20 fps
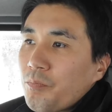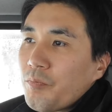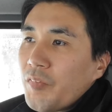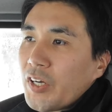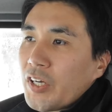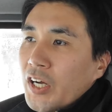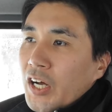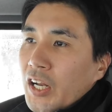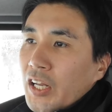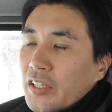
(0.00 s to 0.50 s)

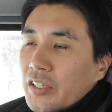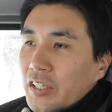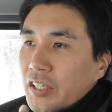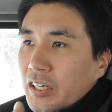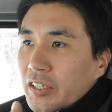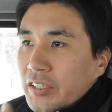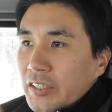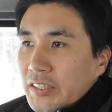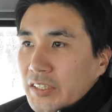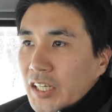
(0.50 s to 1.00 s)
まあ、買っ
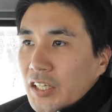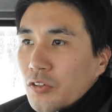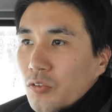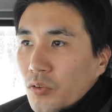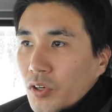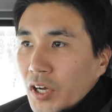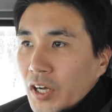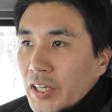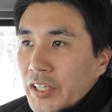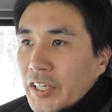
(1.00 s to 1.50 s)
た草
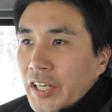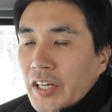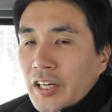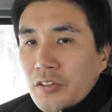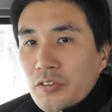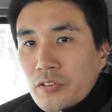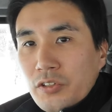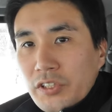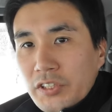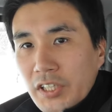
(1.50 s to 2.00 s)
とか、イネ
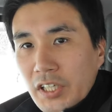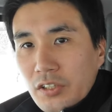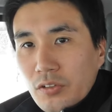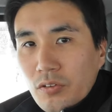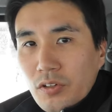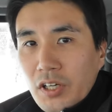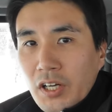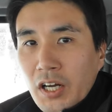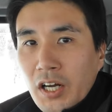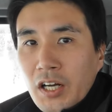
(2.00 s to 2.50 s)
科の草
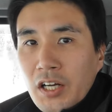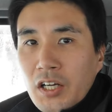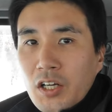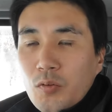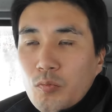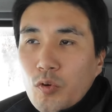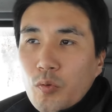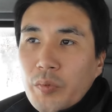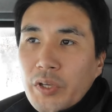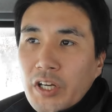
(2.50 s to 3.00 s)
とか、
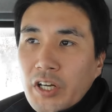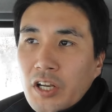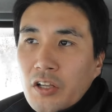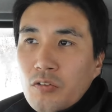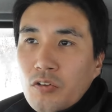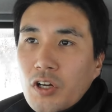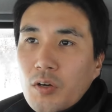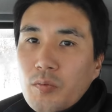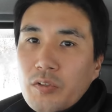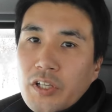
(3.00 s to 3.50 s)
もみ殻
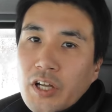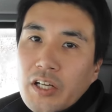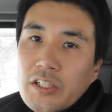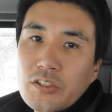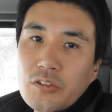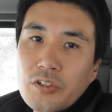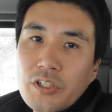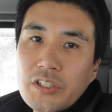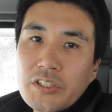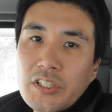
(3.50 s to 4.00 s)
とかも炭
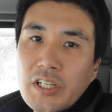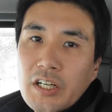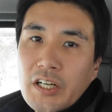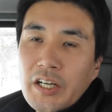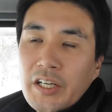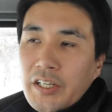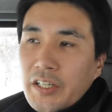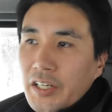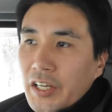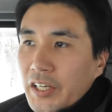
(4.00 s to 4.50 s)
素率
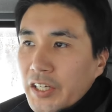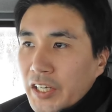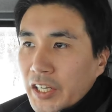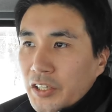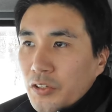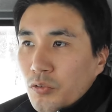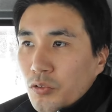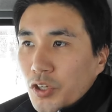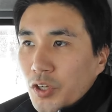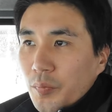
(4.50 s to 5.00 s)
高いから入
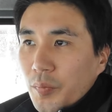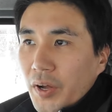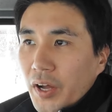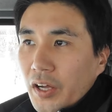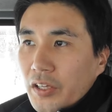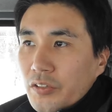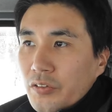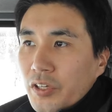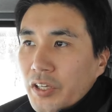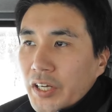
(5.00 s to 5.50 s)
れておけ
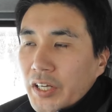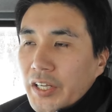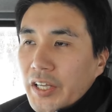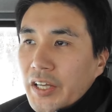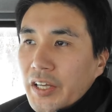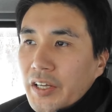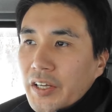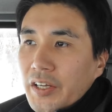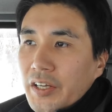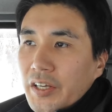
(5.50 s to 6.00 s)
ば、それが
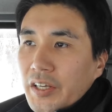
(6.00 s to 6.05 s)
ね、